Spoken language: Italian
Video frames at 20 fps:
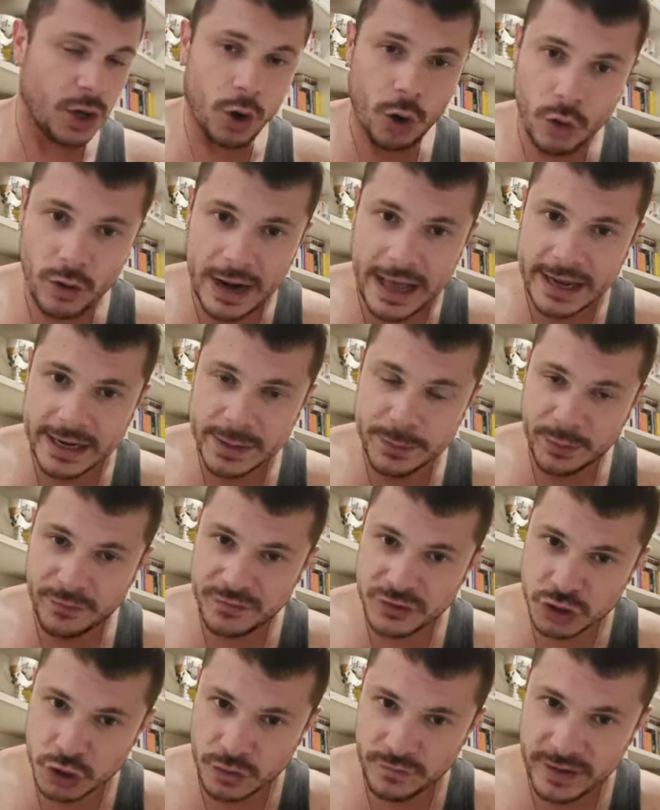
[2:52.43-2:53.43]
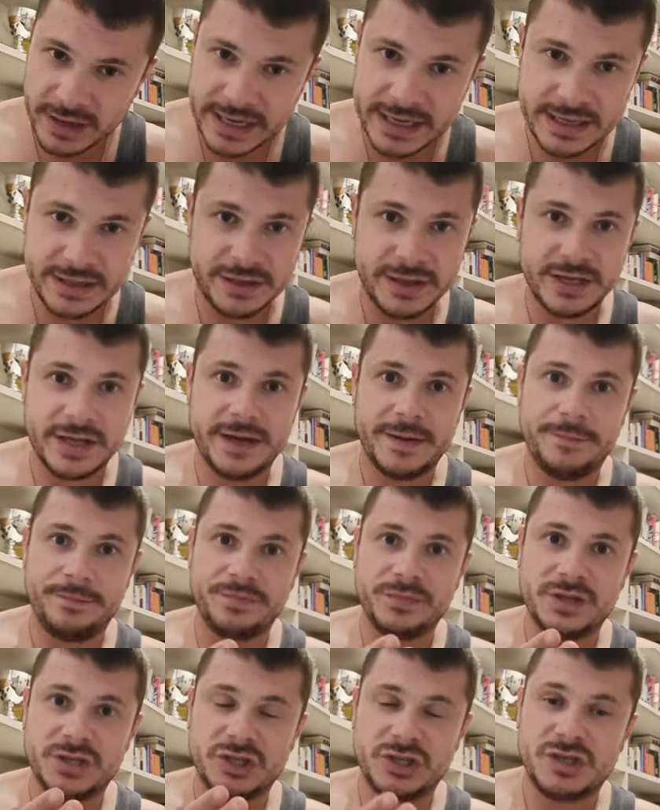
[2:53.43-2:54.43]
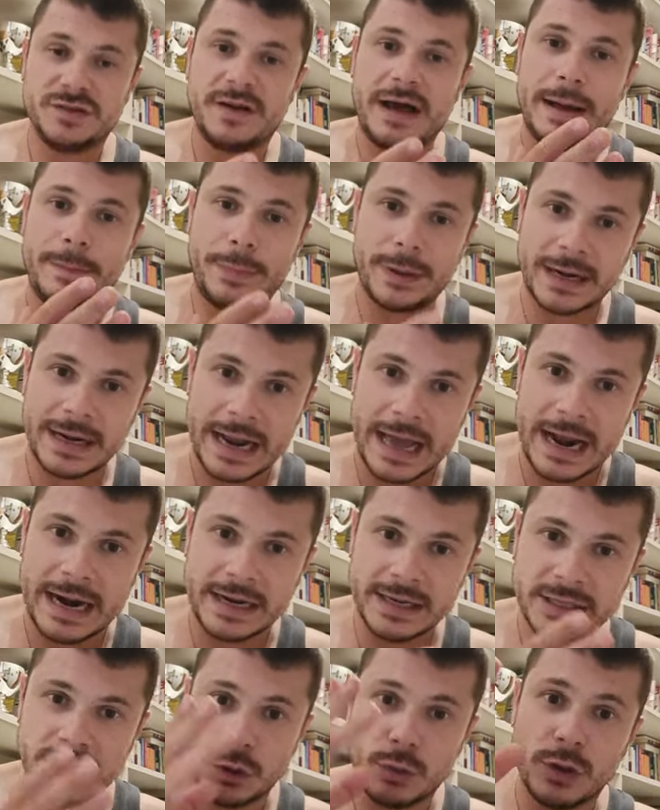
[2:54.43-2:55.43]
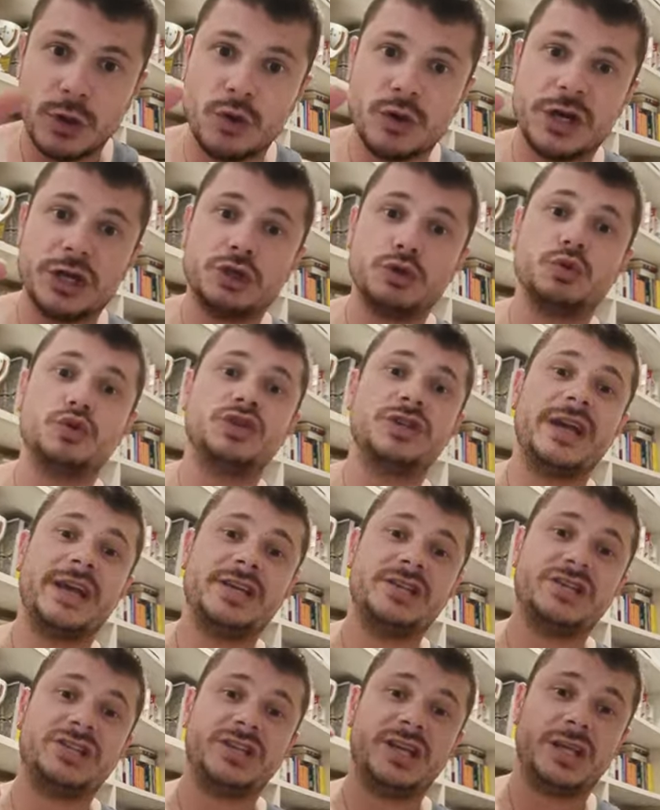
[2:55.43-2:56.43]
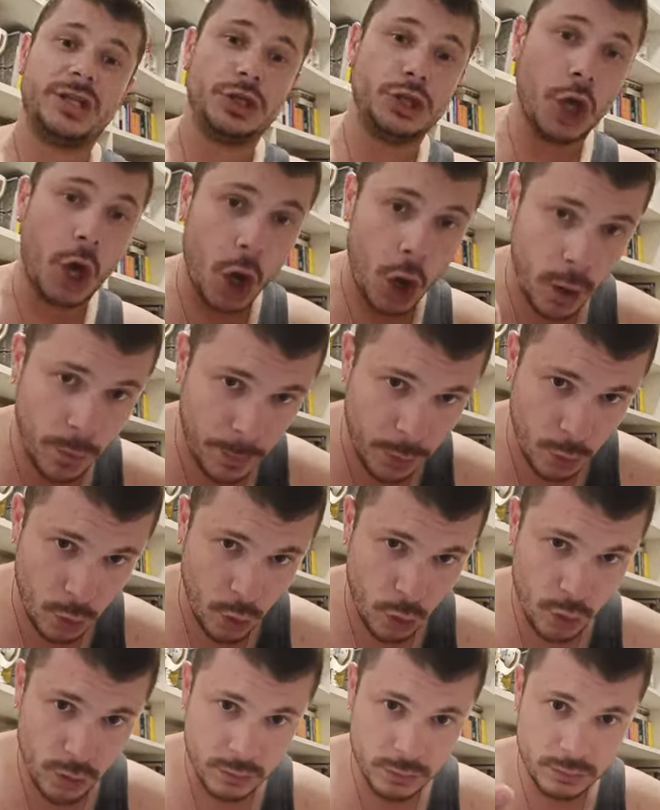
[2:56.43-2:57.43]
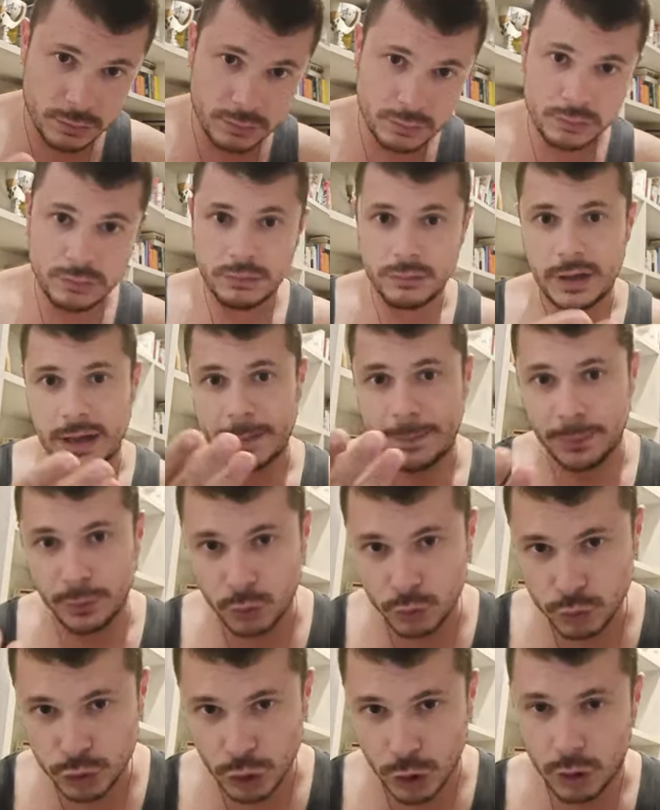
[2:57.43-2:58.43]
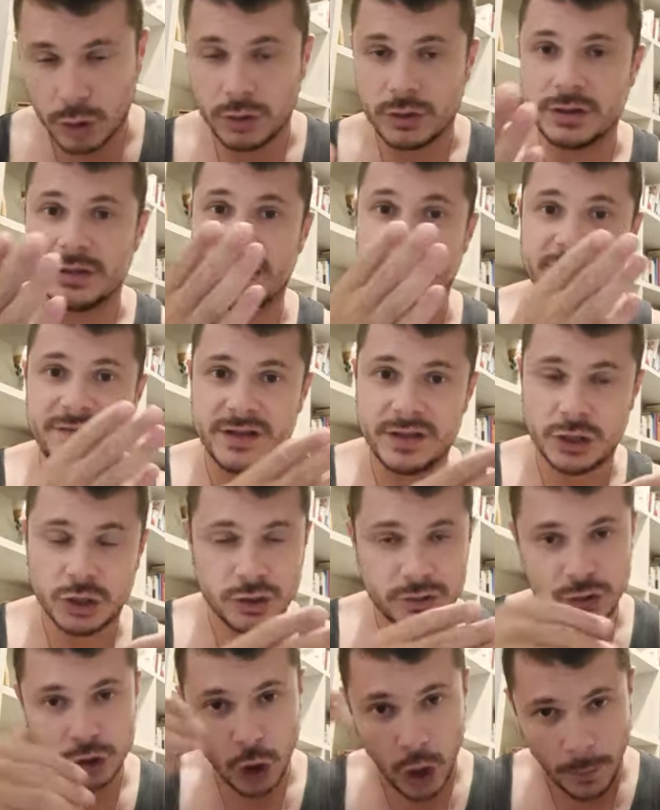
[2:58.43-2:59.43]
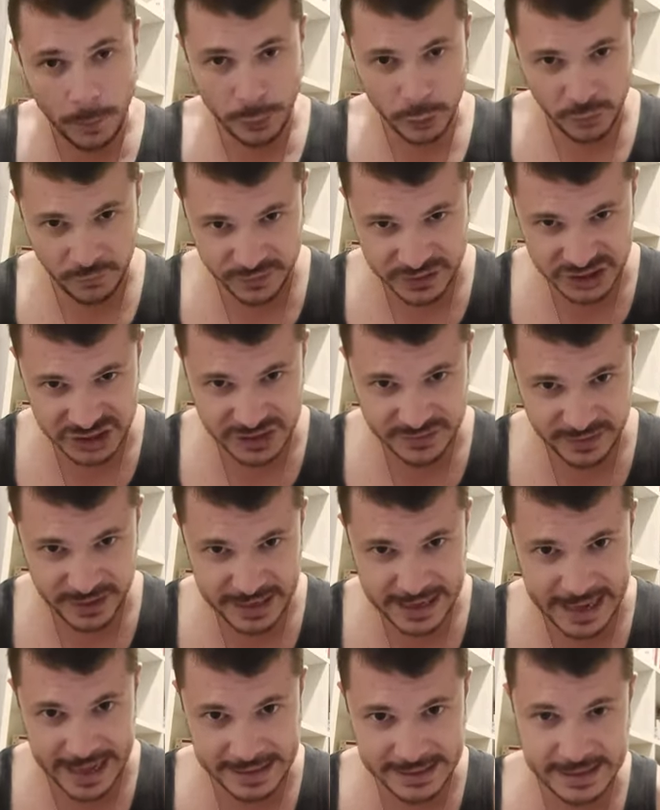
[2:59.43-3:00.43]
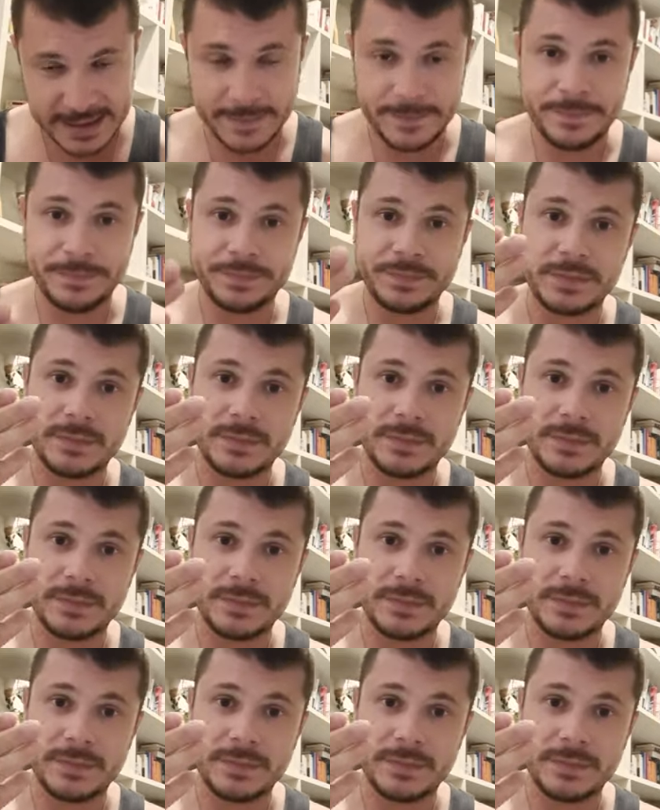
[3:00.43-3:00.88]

Ora, il professor Valente ci va a parlare di quello che successe dopo, appunto, dal, dopo l'offensiva alleata,